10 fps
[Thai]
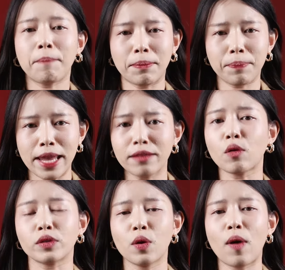มันพีค
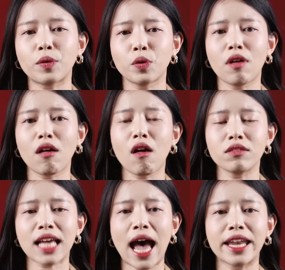ตรงที่ว่ารุ่นน้องขอ
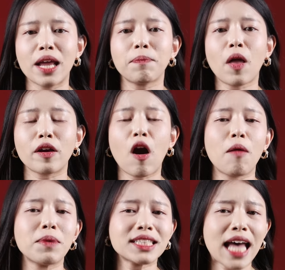งจ๋ายเนี่ยปล่อยขอ
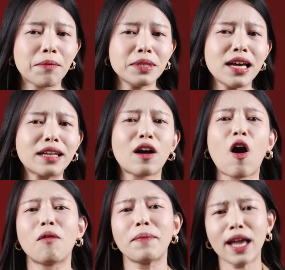งมา3เดือนข
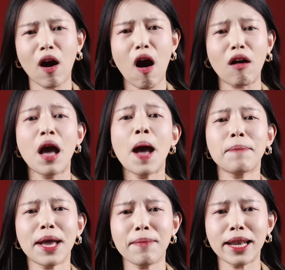องไม่ออก
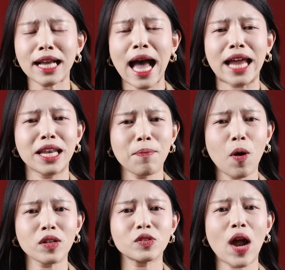ไปเม้นขายใน
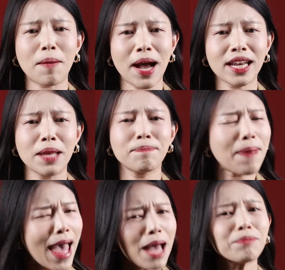โพสต์ดราม่านี้
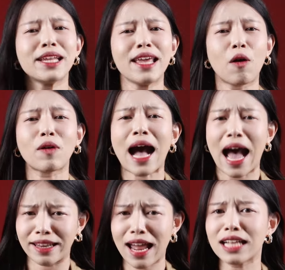แป๊บเดียว
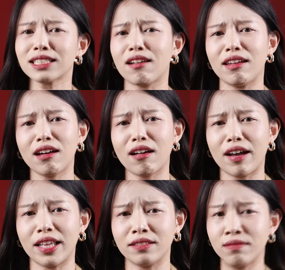ขายได้เฉยเลย